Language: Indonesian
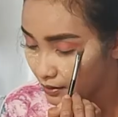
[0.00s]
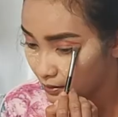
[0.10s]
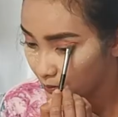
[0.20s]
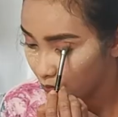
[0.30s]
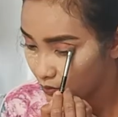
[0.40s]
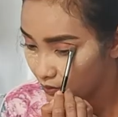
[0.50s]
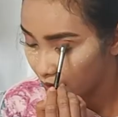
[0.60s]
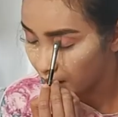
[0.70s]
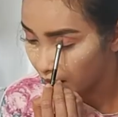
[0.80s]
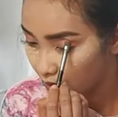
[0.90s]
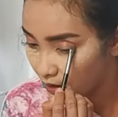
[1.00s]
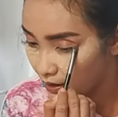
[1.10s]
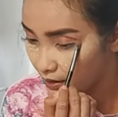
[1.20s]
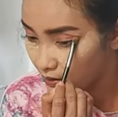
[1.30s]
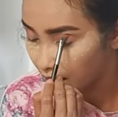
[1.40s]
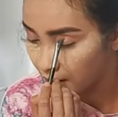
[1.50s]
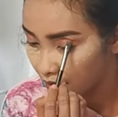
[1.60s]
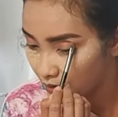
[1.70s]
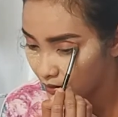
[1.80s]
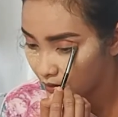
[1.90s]
Kemudian
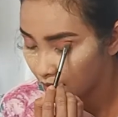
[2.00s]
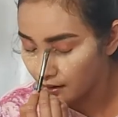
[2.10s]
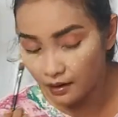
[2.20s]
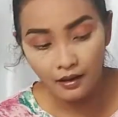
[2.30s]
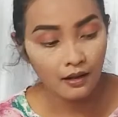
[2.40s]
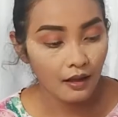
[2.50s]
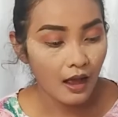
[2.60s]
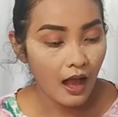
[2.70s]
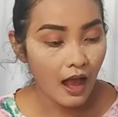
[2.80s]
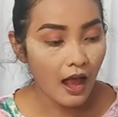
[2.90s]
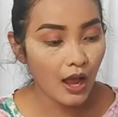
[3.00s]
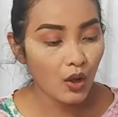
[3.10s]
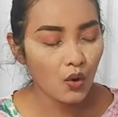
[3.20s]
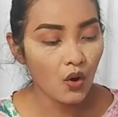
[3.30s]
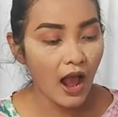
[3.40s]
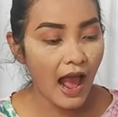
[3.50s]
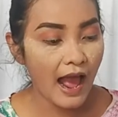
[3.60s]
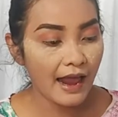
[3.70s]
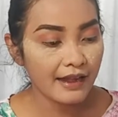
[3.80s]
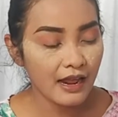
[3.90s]
Aku
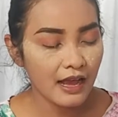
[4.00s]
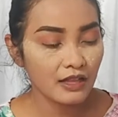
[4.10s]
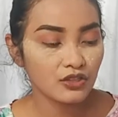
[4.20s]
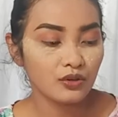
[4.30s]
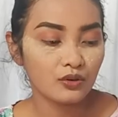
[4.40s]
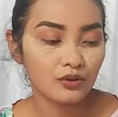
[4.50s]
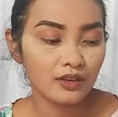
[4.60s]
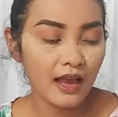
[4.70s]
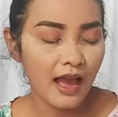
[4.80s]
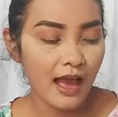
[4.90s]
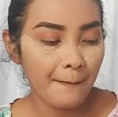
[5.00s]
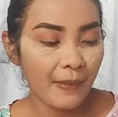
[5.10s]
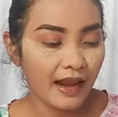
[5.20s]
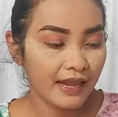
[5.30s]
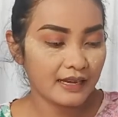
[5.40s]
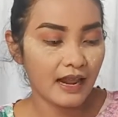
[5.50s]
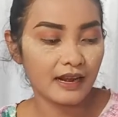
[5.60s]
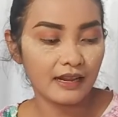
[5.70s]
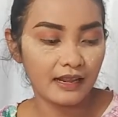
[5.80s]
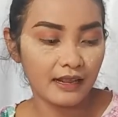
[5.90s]
ada juga palet
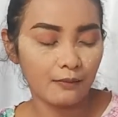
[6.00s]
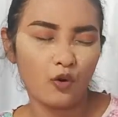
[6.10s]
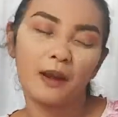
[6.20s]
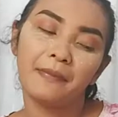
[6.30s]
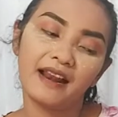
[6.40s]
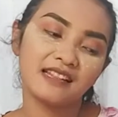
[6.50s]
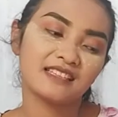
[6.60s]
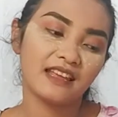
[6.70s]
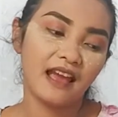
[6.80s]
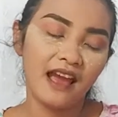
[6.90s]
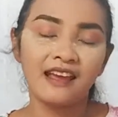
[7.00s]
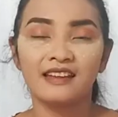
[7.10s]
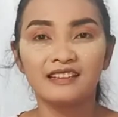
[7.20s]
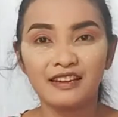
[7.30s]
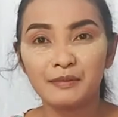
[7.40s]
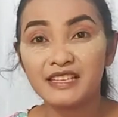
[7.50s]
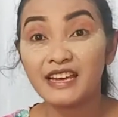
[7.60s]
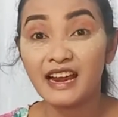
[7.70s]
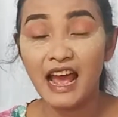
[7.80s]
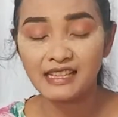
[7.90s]
dari bukan palet sih ya, ini jadi
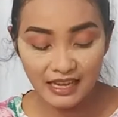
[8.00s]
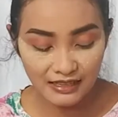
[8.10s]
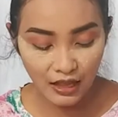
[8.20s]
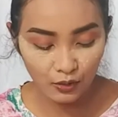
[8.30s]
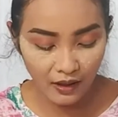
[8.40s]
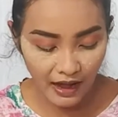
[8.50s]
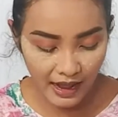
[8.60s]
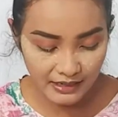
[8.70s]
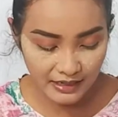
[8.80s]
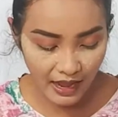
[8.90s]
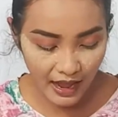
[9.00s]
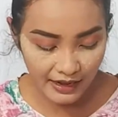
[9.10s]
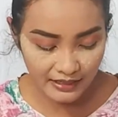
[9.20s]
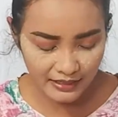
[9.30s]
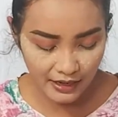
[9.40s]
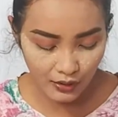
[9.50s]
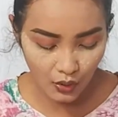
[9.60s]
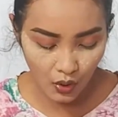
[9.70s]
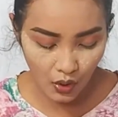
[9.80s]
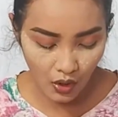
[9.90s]
bijian aja, satuan aja
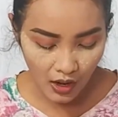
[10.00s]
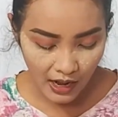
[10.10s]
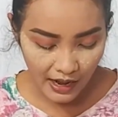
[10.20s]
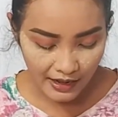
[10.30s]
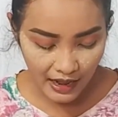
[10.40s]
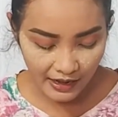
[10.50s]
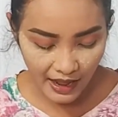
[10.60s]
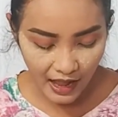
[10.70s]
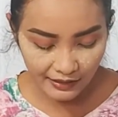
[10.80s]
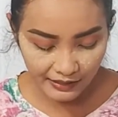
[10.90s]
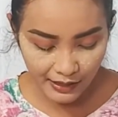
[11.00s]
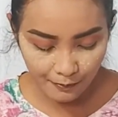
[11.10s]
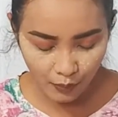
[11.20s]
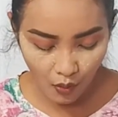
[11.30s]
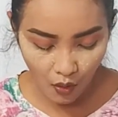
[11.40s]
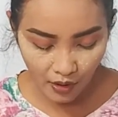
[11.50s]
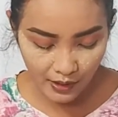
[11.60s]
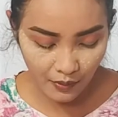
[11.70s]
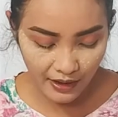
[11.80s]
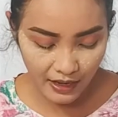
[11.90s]
eyeshadow dari Alti Pro.
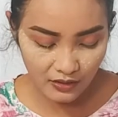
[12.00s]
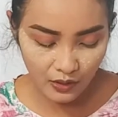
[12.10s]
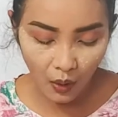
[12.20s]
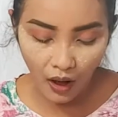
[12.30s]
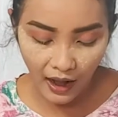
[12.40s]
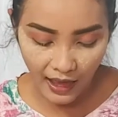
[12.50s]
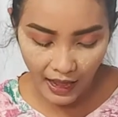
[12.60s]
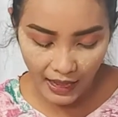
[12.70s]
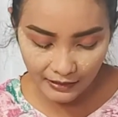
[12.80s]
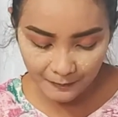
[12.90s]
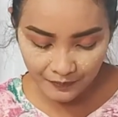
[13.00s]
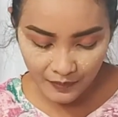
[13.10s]
Ini warnanya coklat.